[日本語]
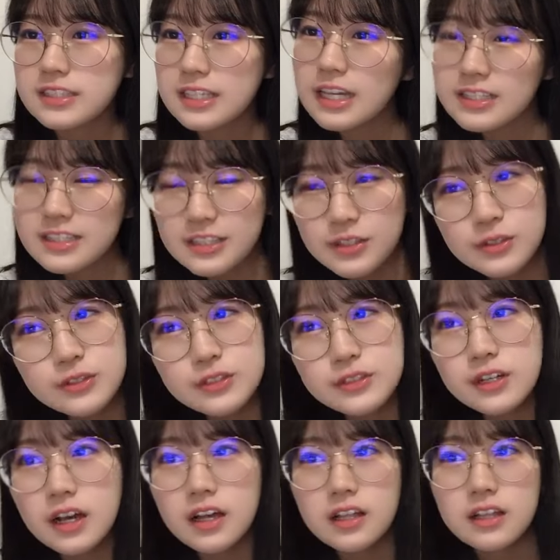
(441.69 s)
た HKT のっ
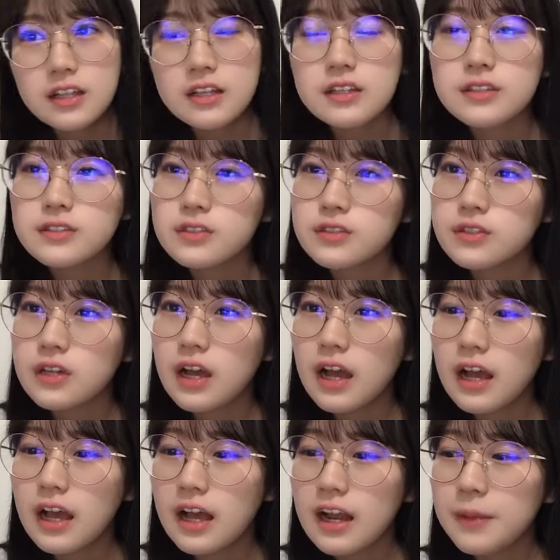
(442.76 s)
ていうかそ
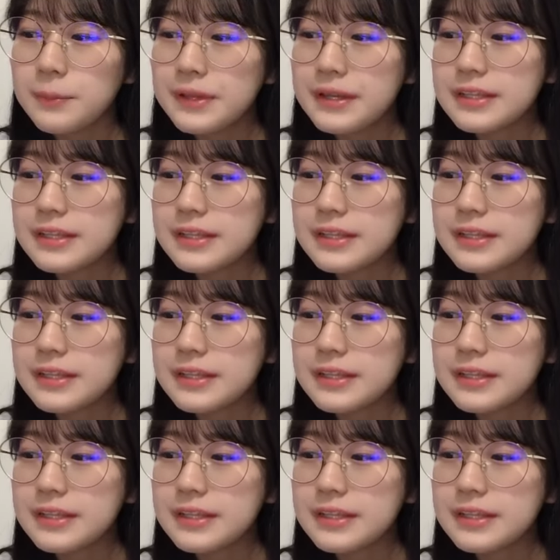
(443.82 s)
の